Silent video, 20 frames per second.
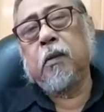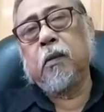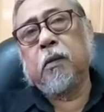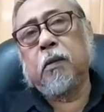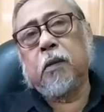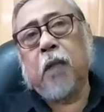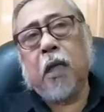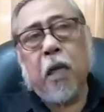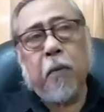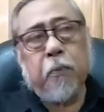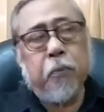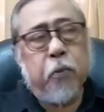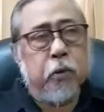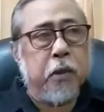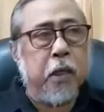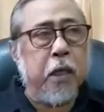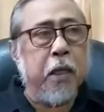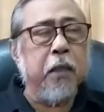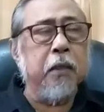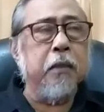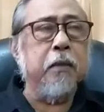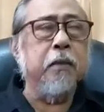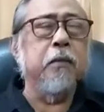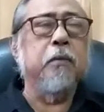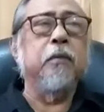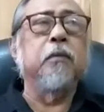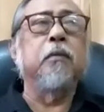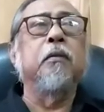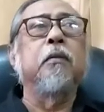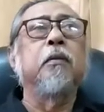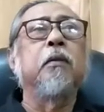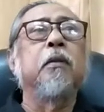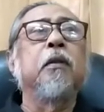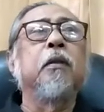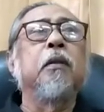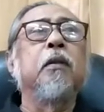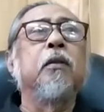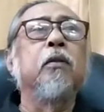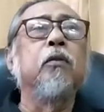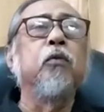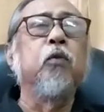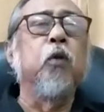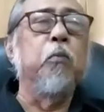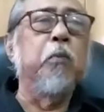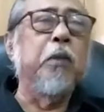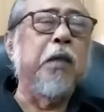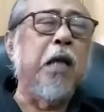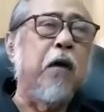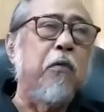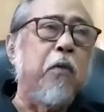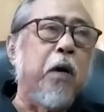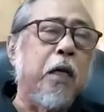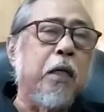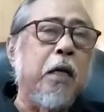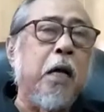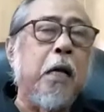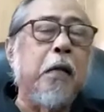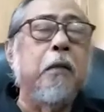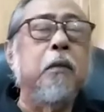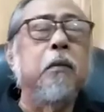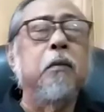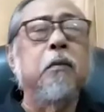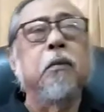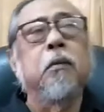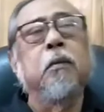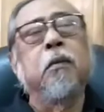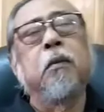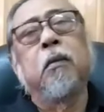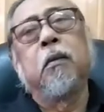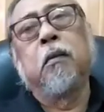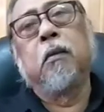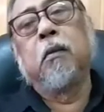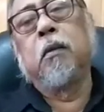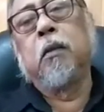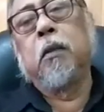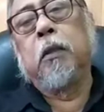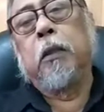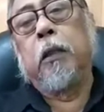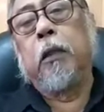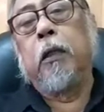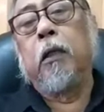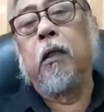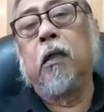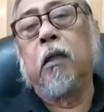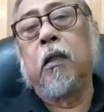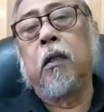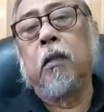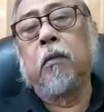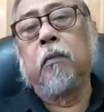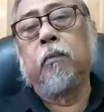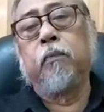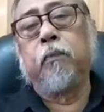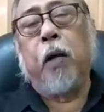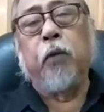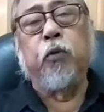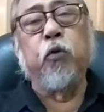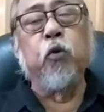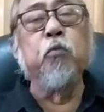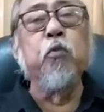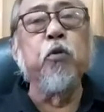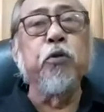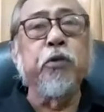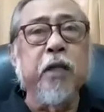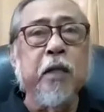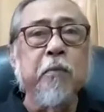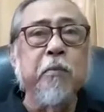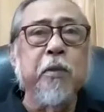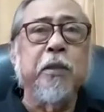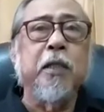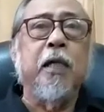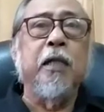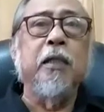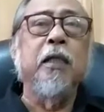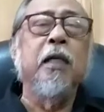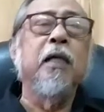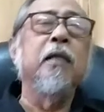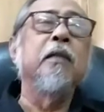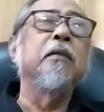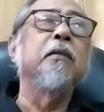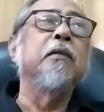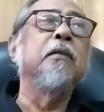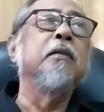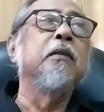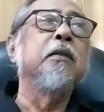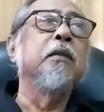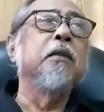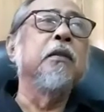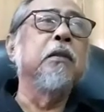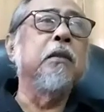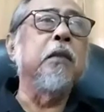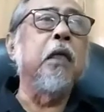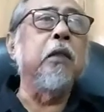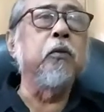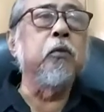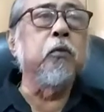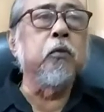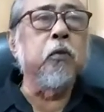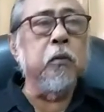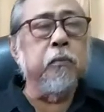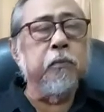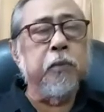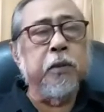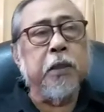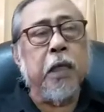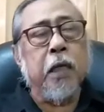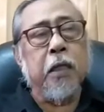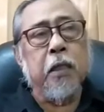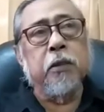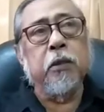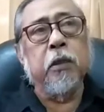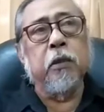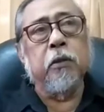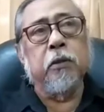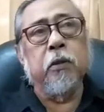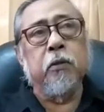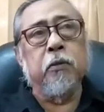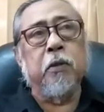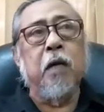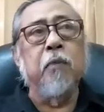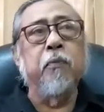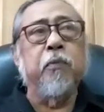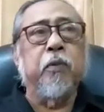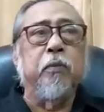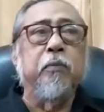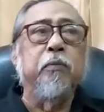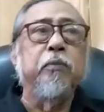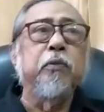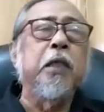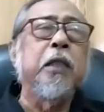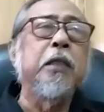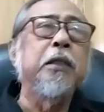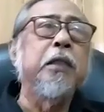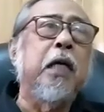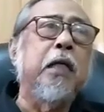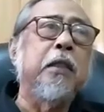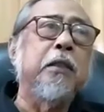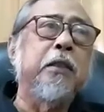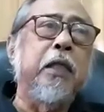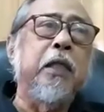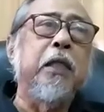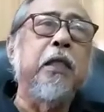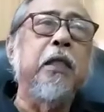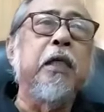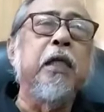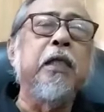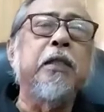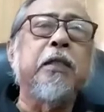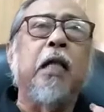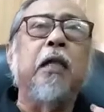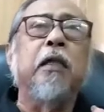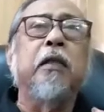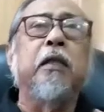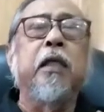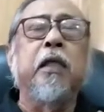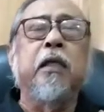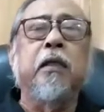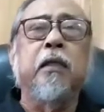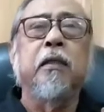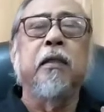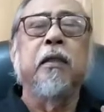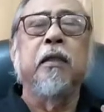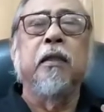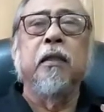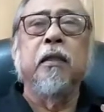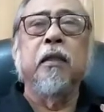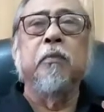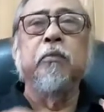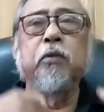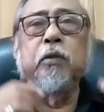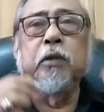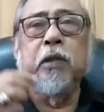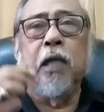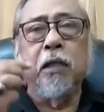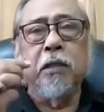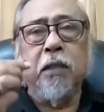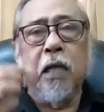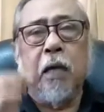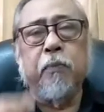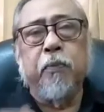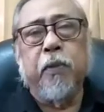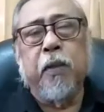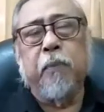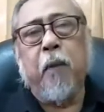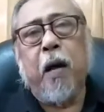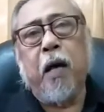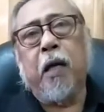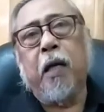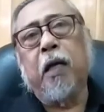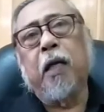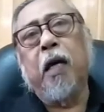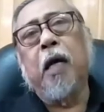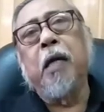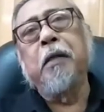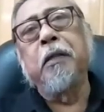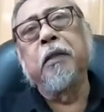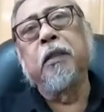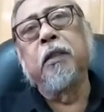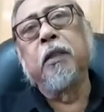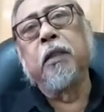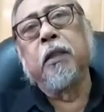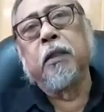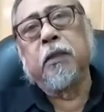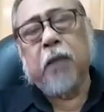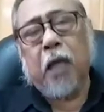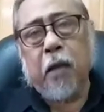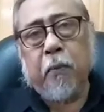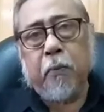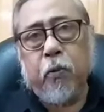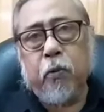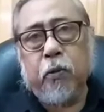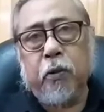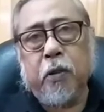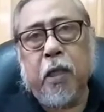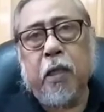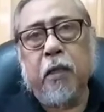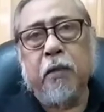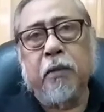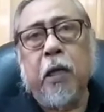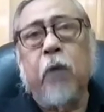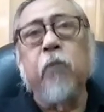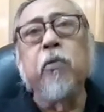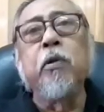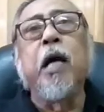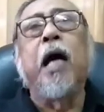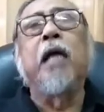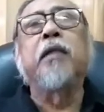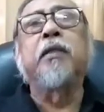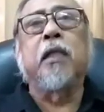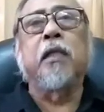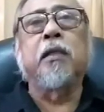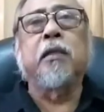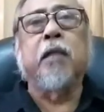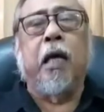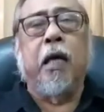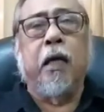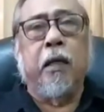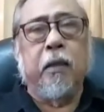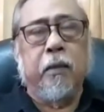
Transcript: Saya potret untuk menawarkan e, baju muslim misalnya. Saya cukup mencari se seorang perempuan yang tinggi, cantik, kemudian saya beri pakaian, saya potret, saya unggah selesai.